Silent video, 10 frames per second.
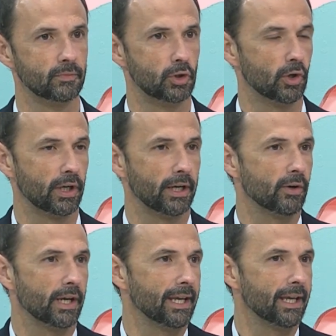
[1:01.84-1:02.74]
Yo
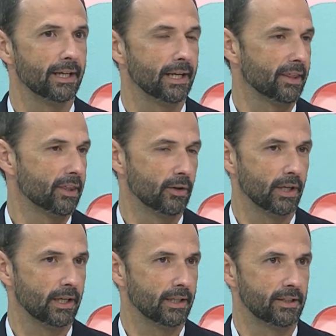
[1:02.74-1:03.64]
creo que hay
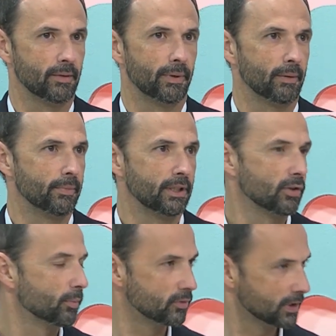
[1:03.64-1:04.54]
generaciones que siempre han
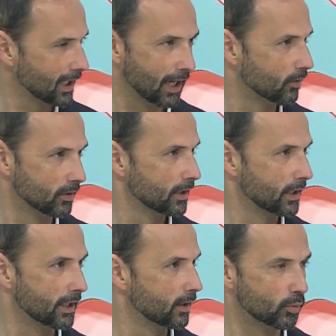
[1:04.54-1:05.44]
visto apuntalado
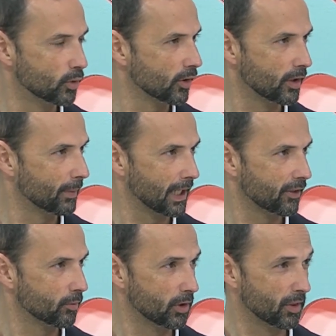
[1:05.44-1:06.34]
el muro del
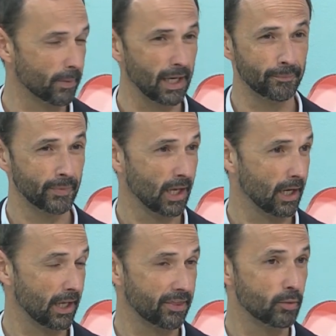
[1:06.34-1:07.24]
Palacio Municipal.
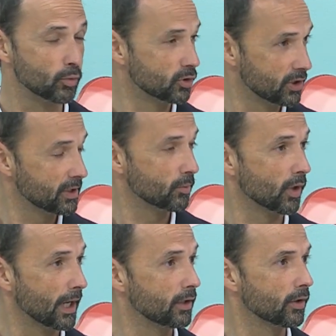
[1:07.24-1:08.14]
Hace
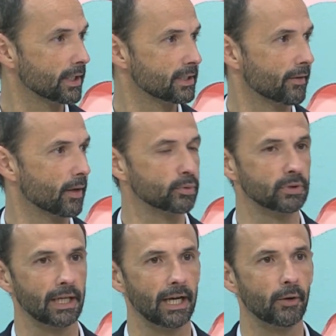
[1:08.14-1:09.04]
muchísimos años que estaba
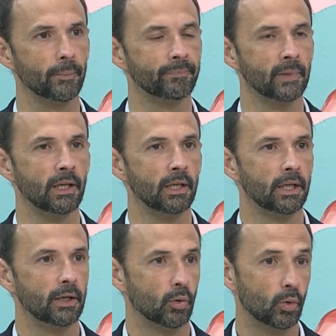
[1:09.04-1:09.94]
apuntalado.
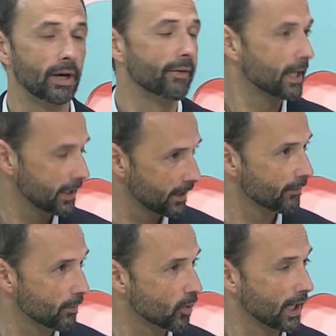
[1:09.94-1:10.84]
Una vez que
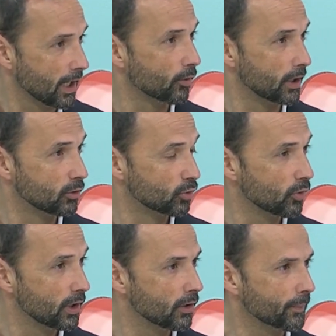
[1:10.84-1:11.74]
llevamos a cabo el
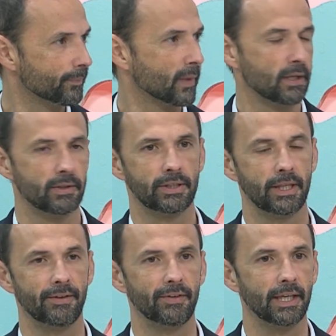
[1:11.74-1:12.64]
estudio,
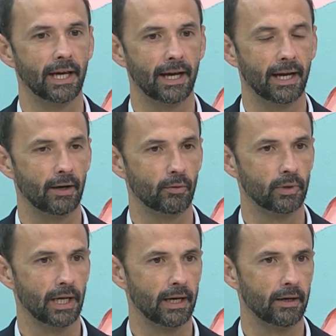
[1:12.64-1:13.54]
se debía a
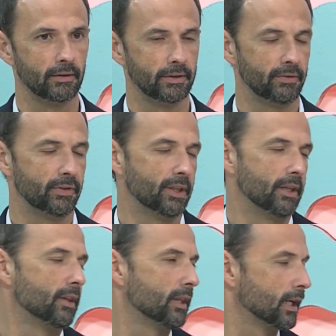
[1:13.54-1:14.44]
una
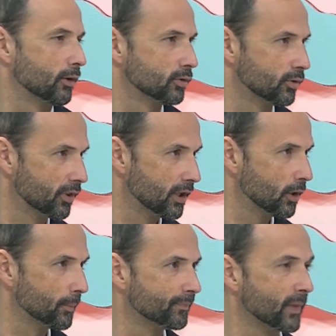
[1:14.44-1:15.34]
deficiencia en la
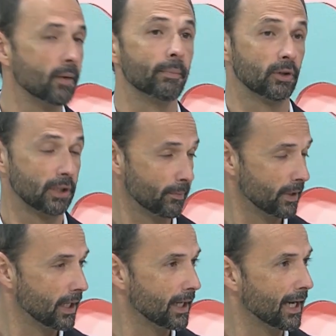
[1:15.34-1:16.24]
construcción, pero
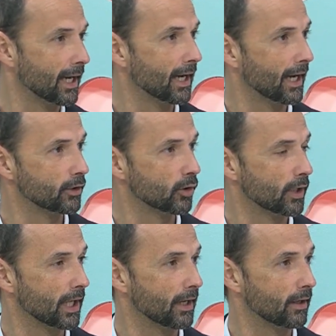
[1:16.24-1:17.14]
también a,
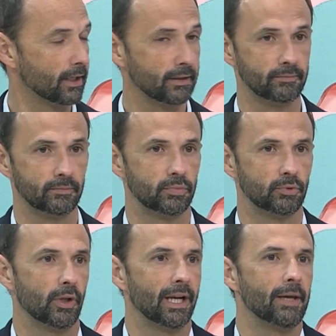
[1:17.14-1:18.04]
todas
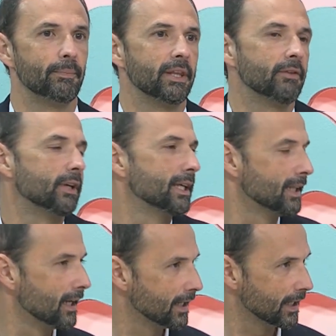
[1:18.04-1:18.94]
las especies
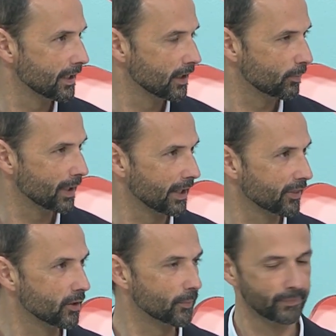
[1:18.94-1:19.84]
vegetales que hay en el
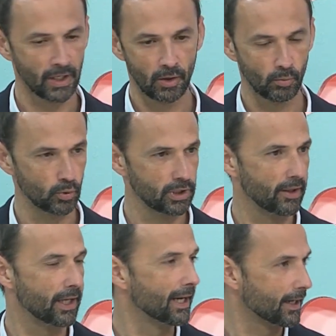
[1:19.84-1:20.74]
palacio
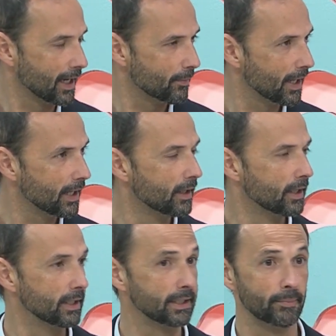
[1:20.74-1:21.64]
muchas de las ramas
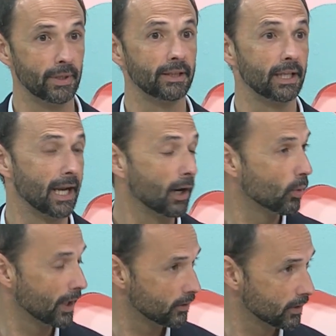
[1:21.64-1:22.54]
y también del
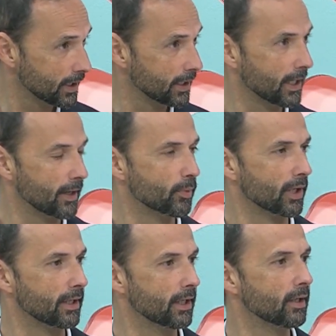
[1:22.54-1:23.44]
agua que, hay
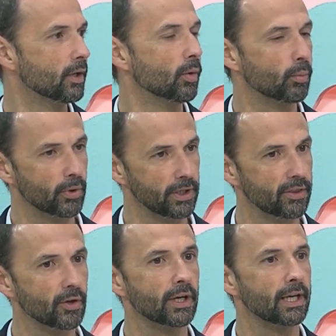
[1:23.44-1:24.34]
por allí,
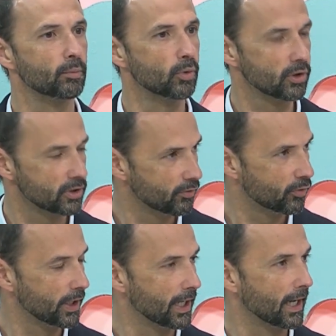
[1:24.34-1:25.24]
pues hizo que el muro
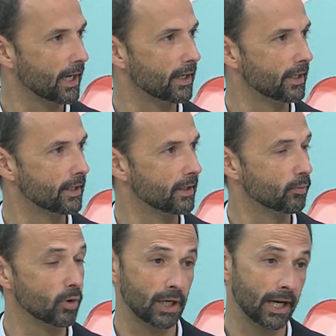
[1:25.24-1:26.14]
se fuera
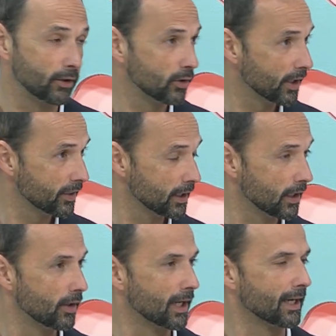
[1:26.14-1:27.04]
eh, volcando
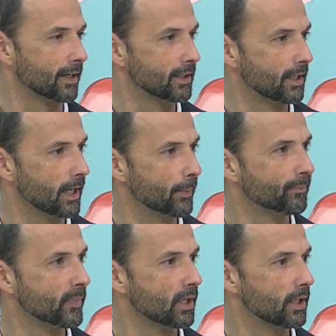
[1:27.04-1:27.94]
hacia el lado de la
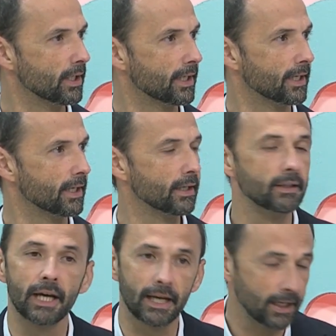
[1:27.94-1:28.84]
carretera y
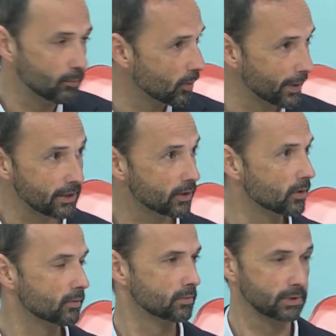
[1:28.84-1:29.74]
que en aquel
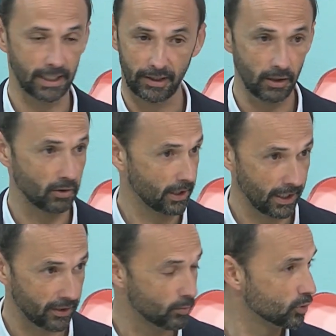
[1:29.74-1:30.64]
momento, ya digo
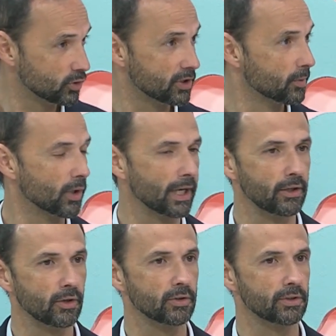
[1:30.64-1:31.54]
que hace muchísimos
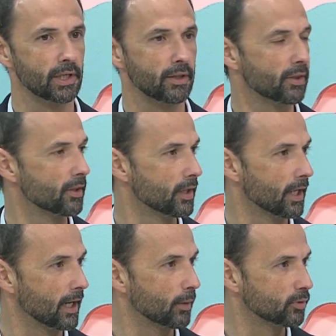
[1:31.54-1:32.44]
años, se
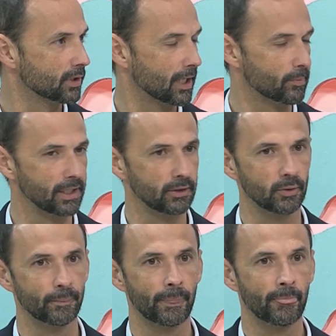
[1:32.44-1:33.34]
decidiera el apuntalamiento.